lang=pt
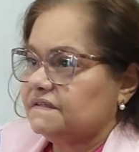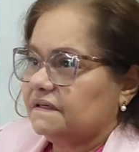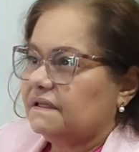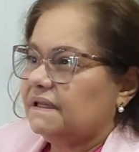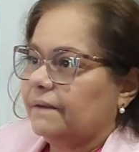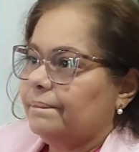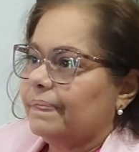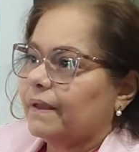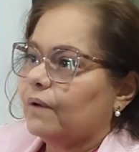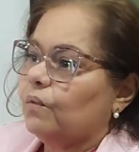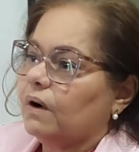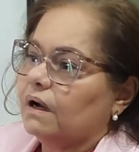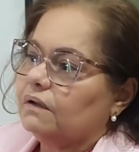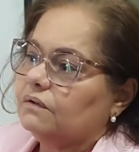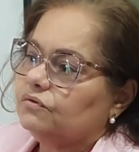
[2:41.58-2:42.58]
Cida,
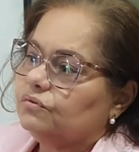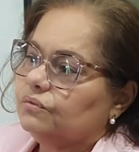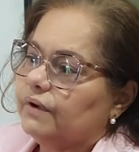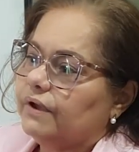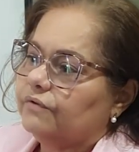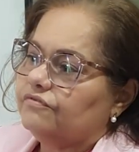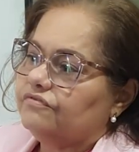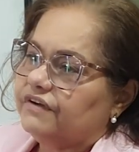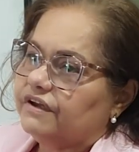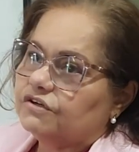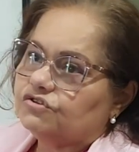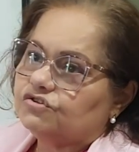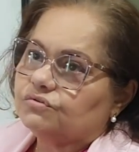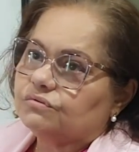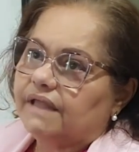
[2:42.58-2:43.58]
quando eu
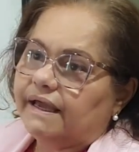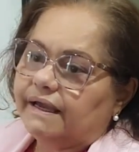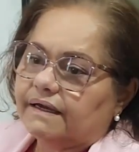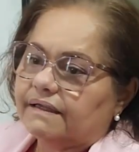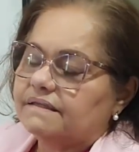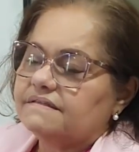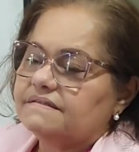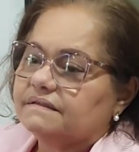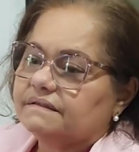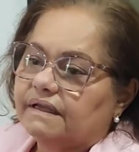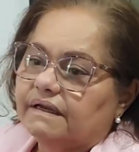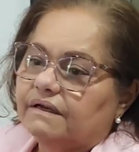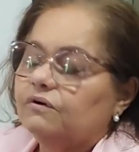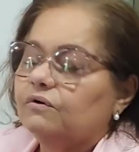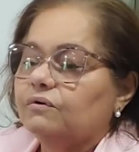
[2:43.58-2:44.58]
vejo décadas
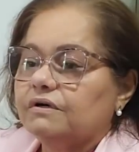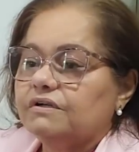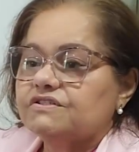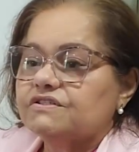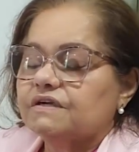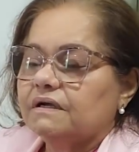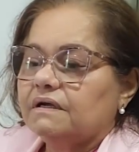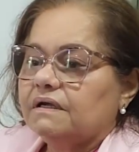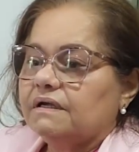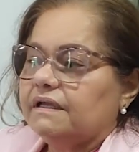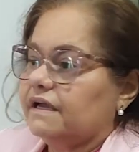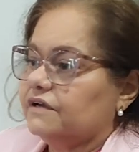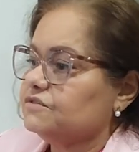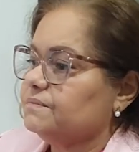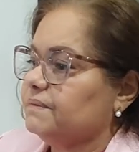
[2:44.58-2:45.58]
anteriores
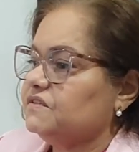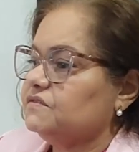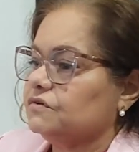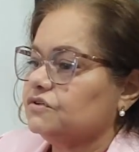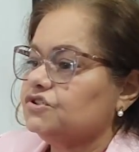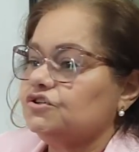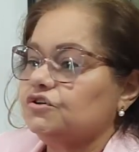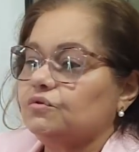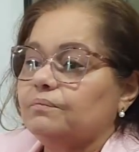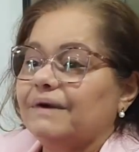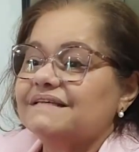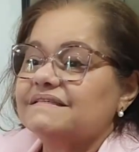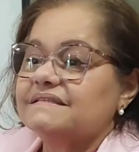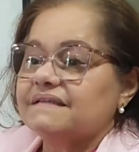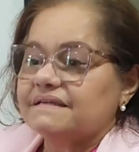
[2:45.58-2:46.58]
que as pessoas tinham
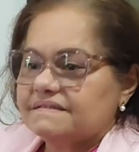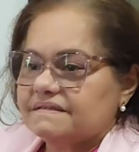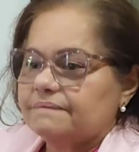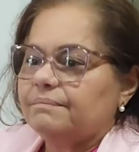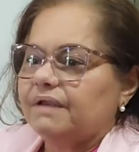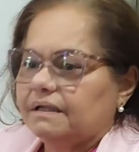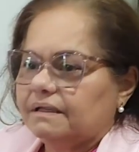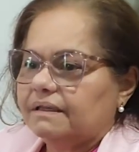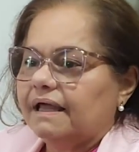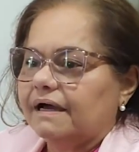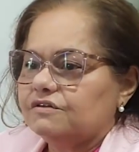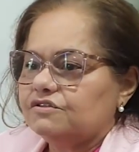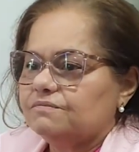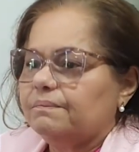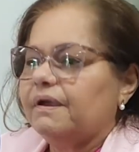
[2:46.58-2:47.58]
uma
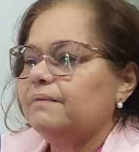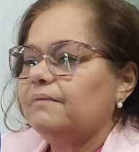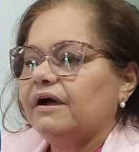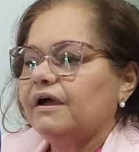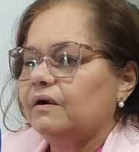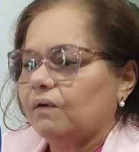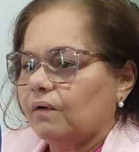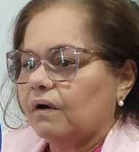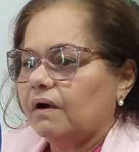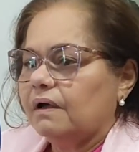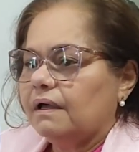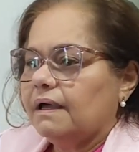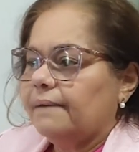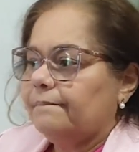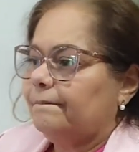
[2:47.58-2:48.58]
acessibilidade bem maior
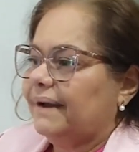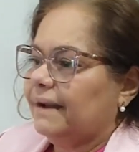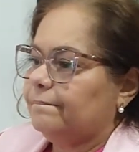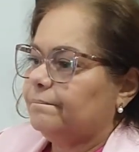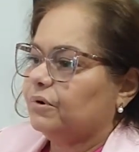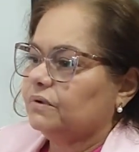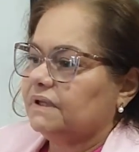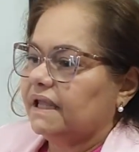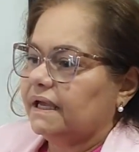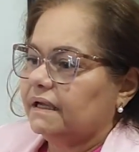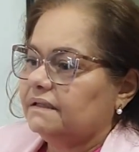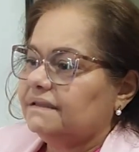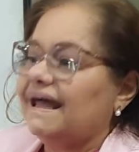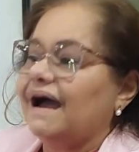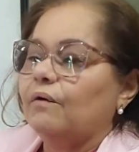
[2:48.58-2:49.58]
para
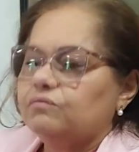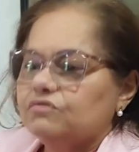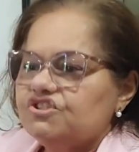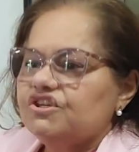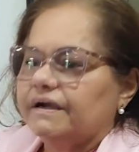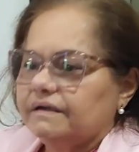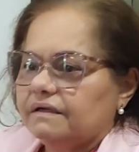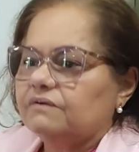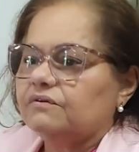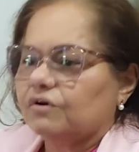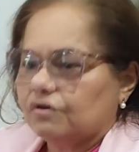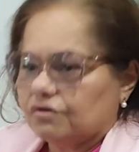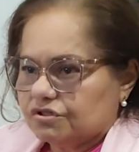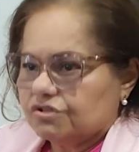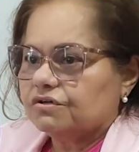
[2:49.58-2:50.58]
poder dar um
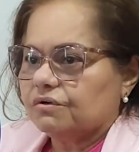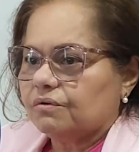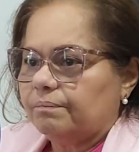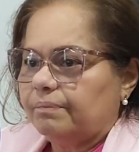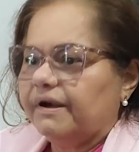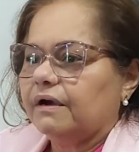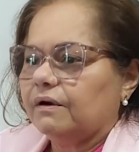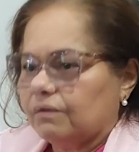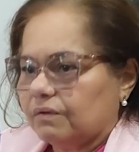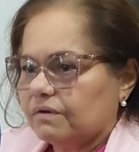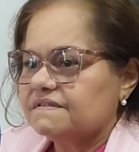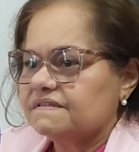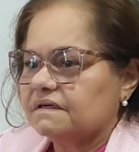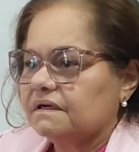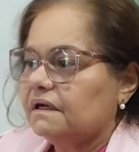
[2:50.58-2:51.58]
diagnóstico
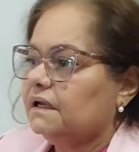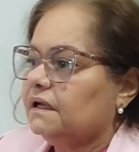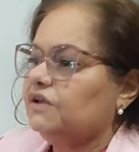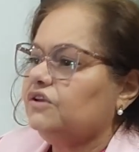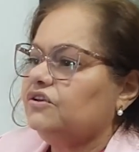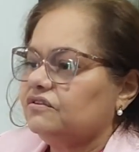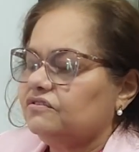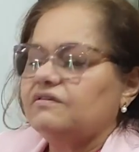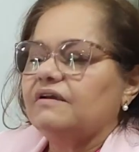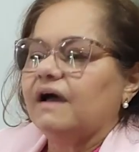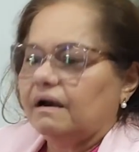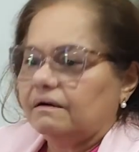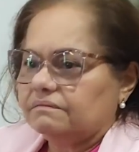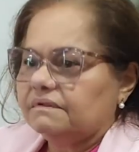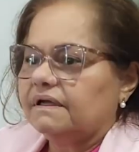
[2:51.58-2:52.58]
precoce,
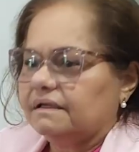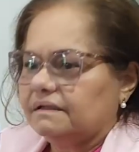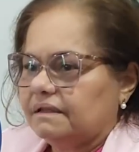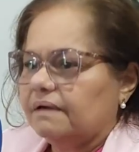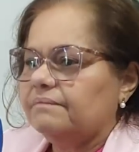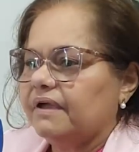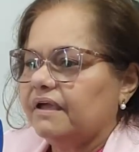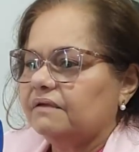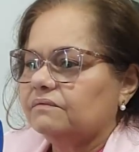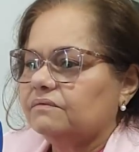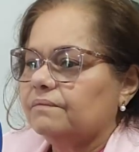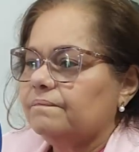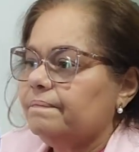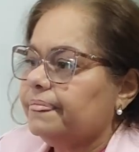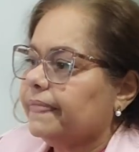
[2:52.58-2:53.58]
iniciar um
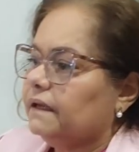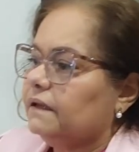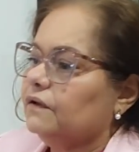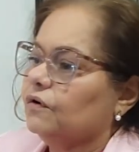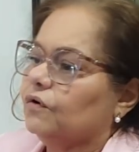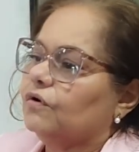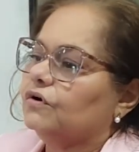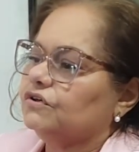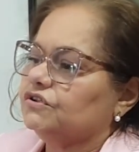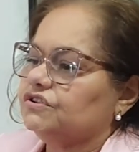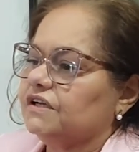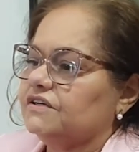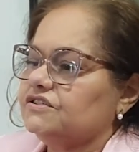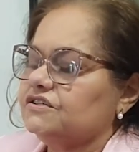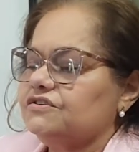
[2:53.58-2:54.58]
tratamento. E
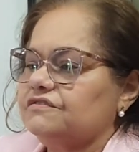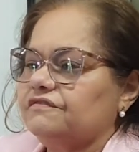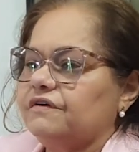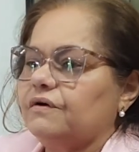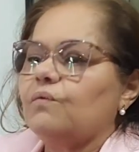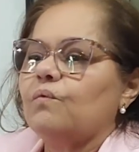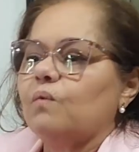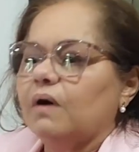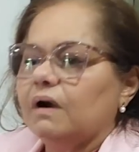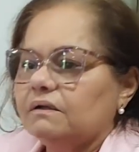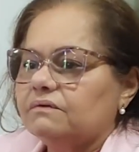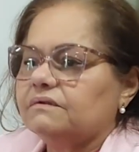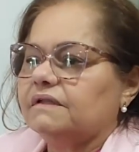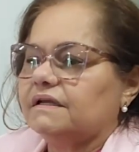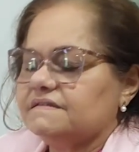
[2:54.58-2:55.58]
hoje a gente vê o
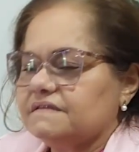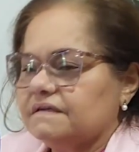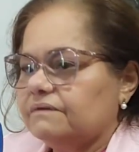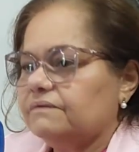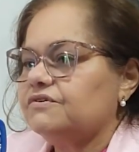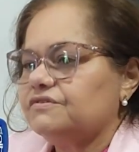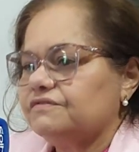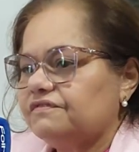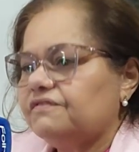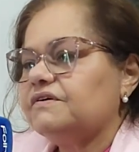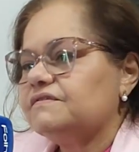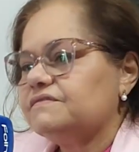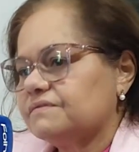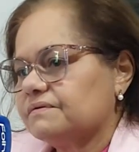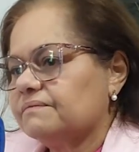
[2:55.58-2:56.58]
quanto está sendo
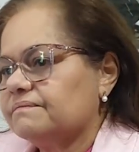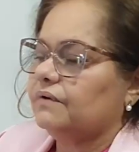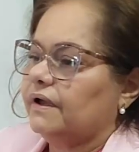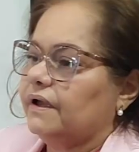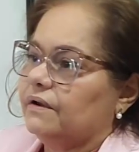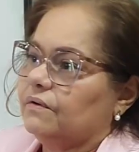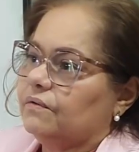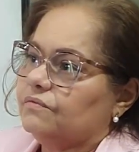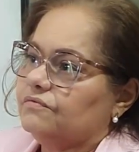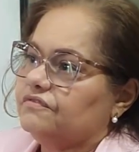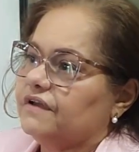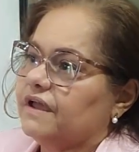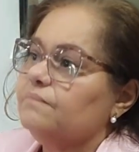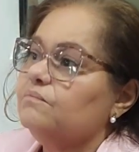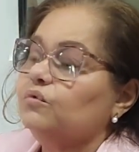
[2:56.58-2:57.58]
difícil. Eu
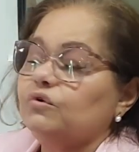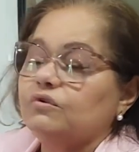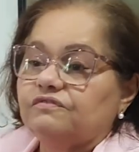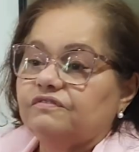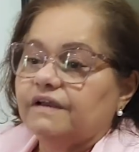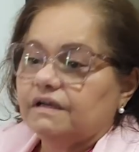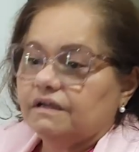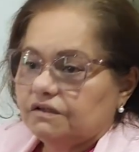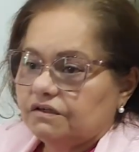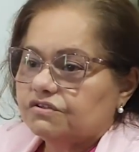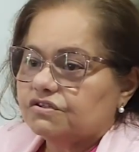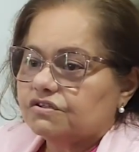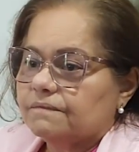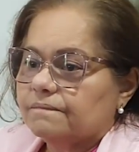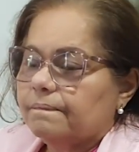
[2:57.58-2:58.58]
fiquei muito
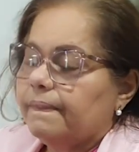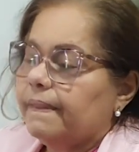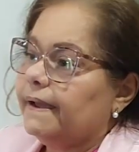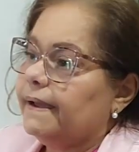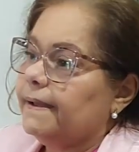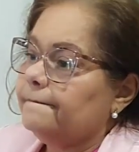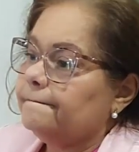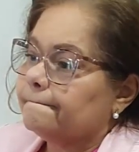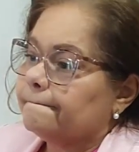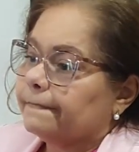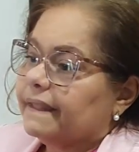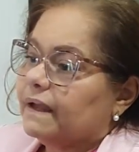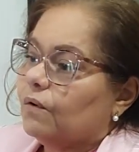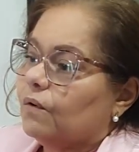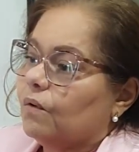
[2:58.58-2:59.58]
feliz, né?
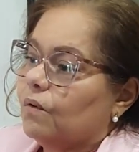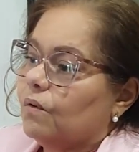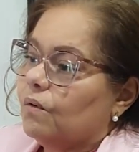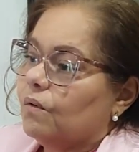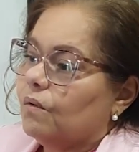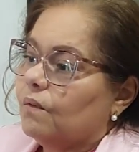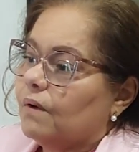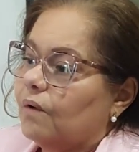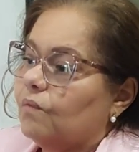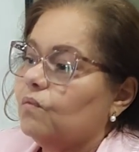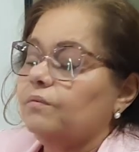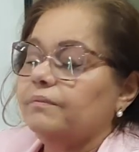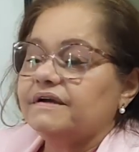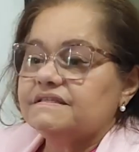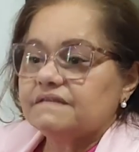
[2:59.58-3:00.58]
com
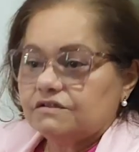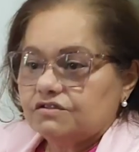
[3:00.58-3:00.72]
algumas